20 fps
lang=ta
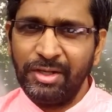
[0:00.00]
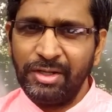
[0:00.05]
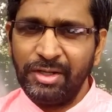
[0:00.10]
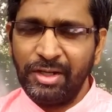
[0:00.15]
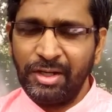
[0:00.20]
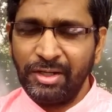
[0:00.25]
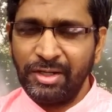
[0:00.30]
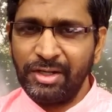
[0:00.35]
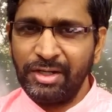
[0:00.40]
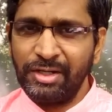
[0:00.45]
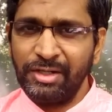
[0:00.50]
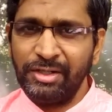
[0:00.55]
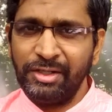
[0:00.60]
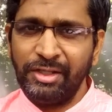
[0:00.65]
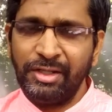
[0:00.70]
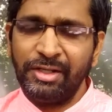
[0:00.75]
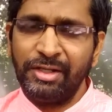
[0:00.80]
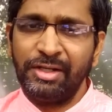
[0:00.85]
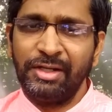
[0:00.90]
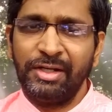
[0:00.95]
டாக்டர்கள்
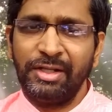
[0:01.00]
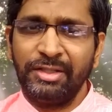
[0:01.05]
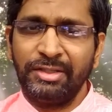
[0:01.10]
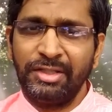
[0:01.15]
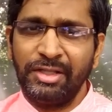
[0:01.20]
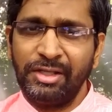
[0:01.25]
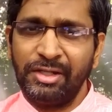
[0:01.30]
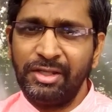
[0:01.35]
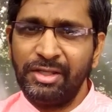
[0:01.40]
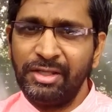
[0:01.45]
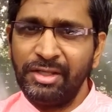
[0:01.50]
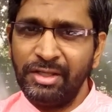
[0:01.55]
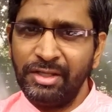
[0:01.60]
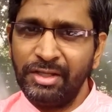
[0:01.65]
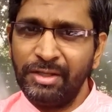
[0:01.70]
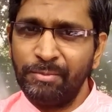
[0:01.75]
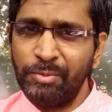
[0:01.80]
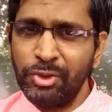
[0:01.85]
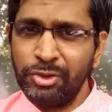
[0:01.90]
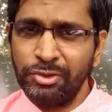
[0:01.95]
நீங்கள் நல்லா தான்
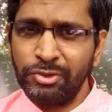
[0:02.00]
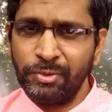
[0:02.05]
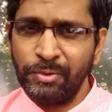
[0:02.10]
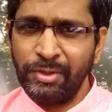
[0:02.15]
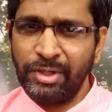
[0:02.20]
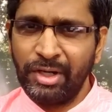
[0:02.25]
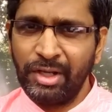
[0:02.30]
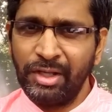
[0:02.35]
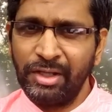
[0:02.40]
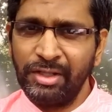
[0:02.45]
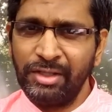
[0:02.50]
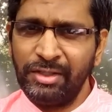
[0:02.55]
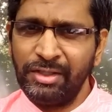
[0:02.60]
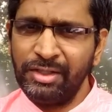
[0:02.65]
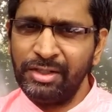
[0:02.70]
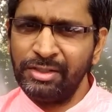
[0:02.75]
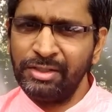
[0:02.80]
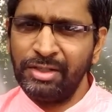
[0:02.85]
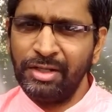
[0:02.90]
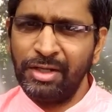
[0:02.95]
இருக்கீங்க அப்படின்னு சொல்கிறாங்க
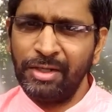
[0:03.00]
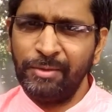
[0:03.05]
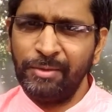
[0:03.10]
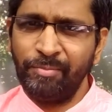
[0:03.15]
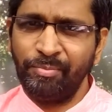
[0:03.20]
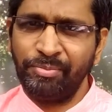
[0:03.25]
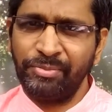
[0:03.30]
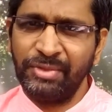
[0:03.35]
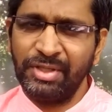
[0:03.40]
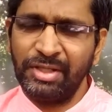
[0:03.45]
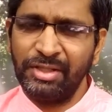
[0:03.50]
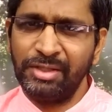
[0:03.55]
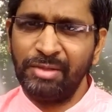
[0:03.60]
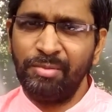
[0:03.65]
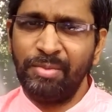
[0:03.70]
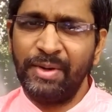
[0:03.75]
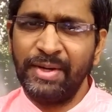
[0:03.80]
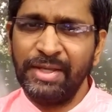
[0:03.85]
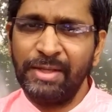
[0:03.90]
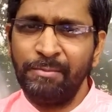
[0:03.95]
இருந்தாலும் அந்த
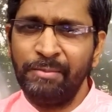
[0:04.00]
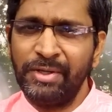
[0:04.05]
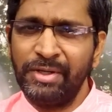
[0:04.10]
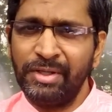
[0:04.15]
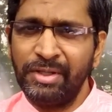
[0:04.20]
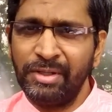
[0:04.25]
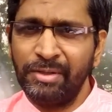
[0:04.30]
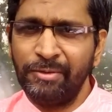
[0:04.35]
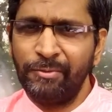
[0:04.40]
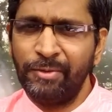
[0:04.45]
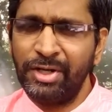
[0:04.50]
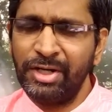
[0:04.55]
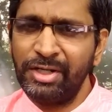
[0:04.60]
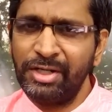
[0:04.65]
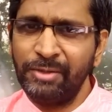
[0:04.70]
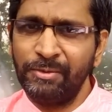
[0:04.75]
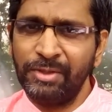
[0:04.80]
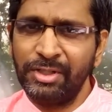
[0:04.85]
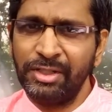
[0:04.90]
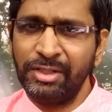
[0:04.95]
பயம் என்னை
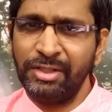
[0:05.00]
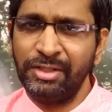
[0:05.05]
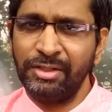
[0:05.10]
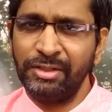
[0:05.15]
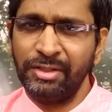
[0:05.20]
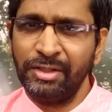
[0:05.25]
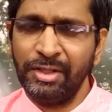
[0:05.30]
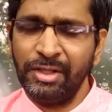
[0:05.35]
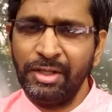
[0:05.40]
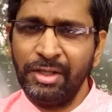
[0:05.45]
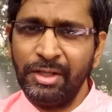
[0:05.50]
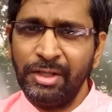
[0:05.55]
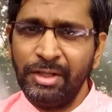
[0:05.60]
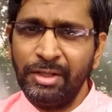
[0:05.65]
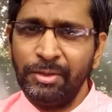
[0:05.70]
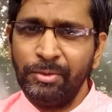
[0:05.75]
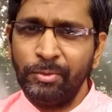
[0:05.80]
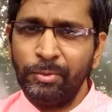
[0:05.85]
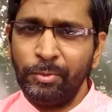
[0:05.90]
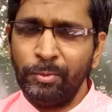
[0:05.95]
வாட்டி வதைக்குது
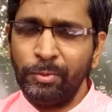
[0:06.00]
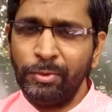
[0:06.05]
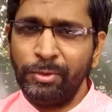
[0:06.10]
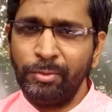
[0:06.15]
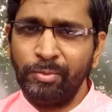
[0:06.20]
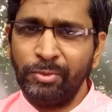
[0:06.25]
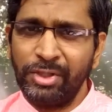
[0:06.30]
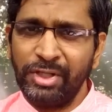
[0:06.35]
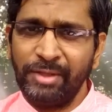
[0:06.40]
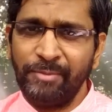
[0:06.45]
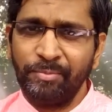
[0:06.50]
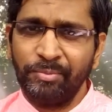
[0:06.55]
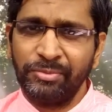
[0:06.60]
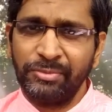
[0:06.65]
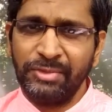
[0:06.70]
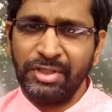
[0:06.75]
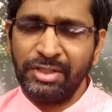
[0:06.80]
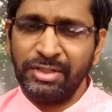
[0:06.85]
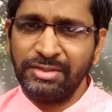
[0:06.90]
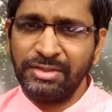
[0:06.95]
ஒவ்வொரு முறை
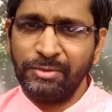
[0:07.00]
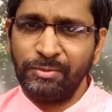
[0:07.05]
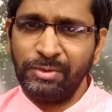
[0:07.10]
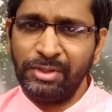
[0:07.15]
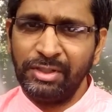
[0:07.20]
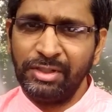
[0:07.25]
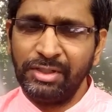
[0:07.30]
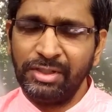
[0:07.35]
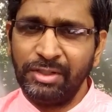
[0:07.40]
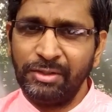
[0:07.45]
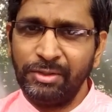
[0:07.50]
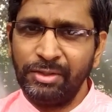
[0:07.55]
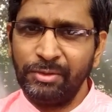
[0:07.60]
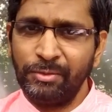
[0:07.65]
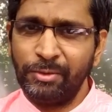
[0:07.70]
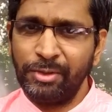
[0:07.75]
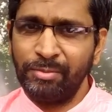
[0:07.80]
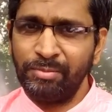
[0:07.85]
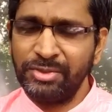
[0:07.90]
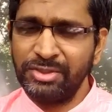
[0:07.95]
தெரிஞ்சவங்களுக்கு ஏதாவது
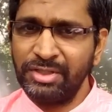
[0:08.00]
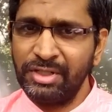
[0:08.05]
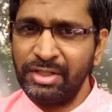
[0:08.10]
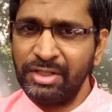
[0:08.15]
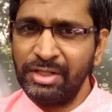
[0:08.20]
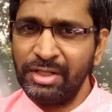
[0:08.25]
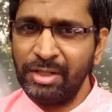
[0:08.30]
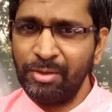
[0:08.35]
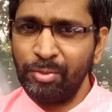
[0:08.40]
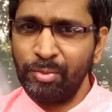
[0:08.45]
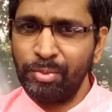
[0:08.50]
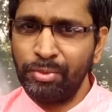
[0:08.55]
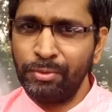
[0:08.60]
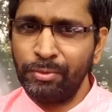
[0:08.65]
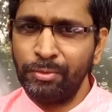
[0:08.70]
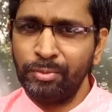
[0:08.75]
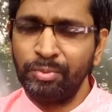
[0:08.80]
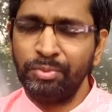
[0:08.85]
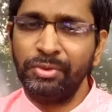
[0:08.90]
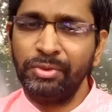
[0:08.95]
உடம்பு சரியில்லாமல்
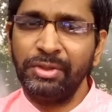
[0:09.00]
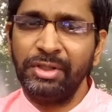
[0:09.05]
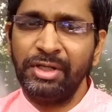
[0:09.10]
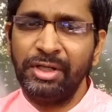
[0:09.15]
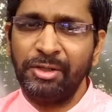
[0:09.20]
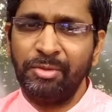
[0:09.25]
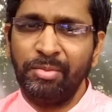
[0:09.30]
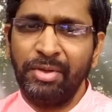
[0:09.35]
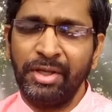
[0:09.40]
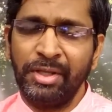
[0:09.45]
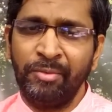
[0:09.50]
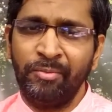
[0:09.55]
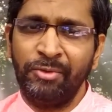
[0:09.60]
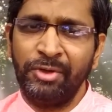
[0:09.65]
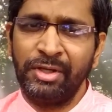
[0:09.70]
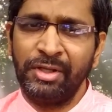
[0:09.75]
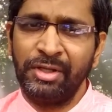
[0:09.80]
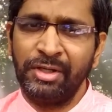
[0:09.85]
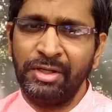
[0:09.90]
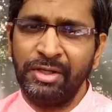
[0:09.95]
போகும்போது எனக்கு பயம்
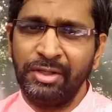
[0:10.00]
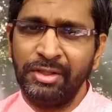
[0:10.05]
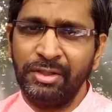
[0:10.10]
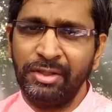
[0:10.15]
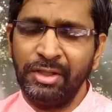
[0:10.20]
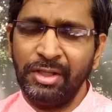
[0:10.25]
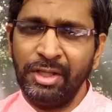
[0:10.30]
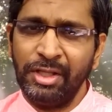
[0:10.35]
வருகின்றது